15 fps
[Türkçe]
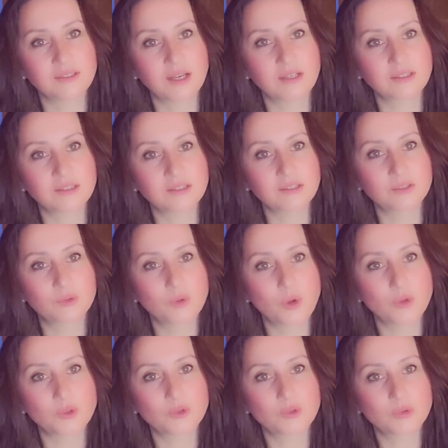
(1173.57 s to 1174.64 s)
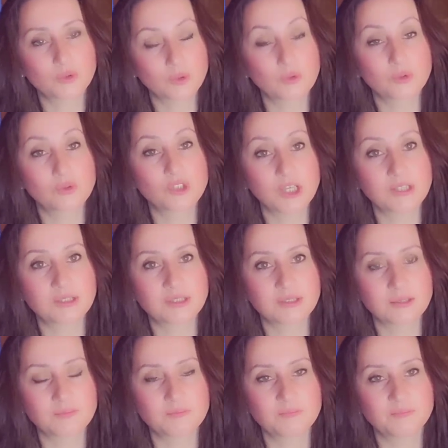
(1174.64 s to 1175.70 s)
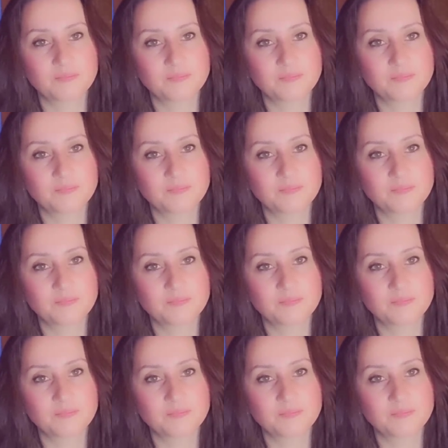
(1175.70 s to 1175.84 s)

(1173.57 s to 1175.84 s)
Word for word: der ki gör, göreceksin,